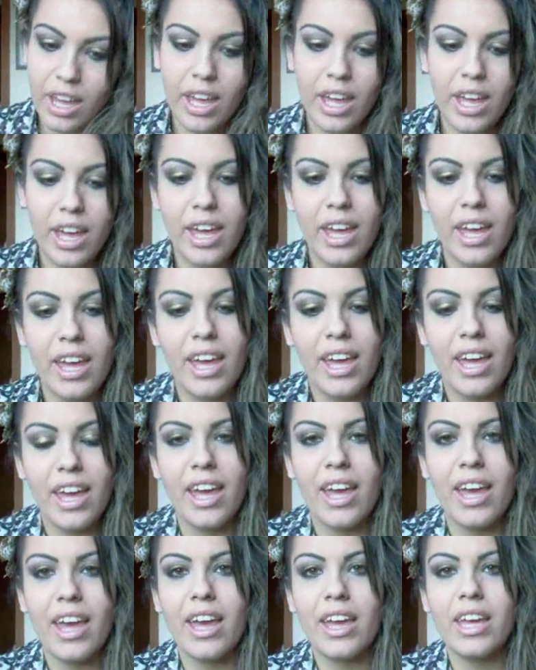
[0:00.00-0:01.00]

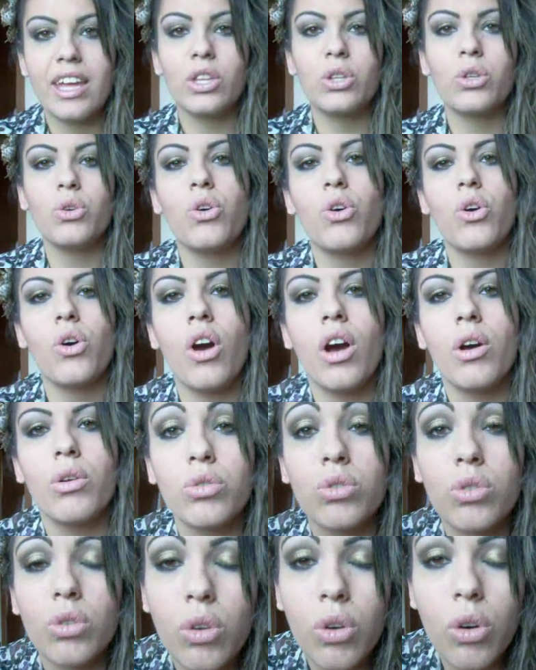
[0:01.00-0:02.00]
E il trucco è
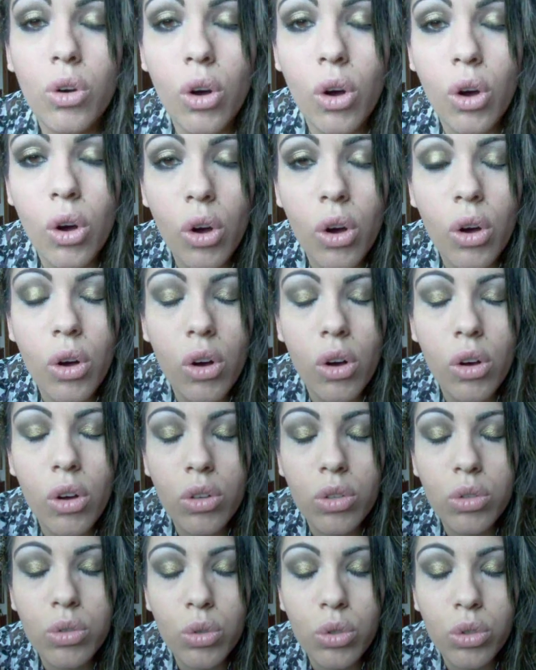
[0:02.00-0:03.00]
un
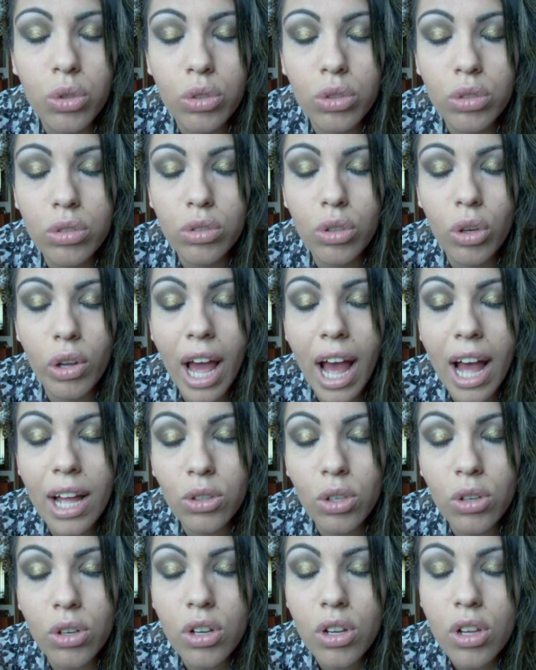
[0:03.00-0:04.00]
trucco sul
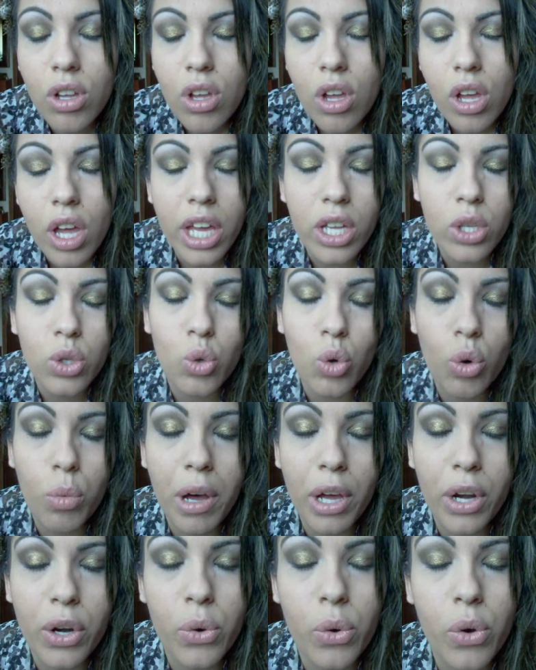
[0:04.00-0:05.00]
dorato e sul
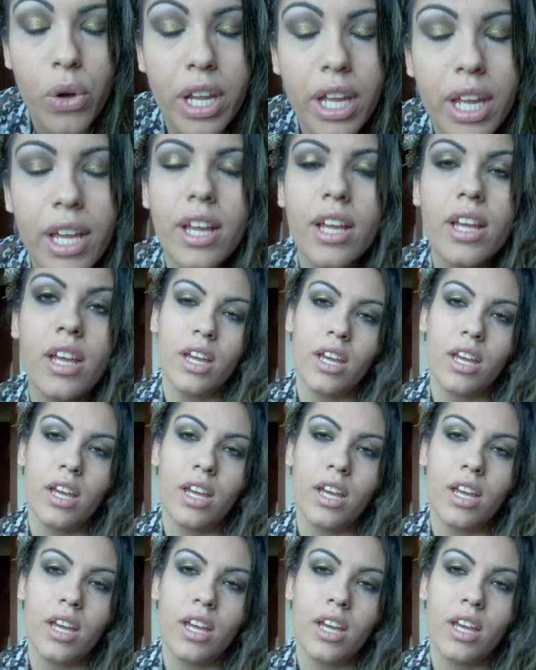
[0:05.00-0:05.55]
marrone,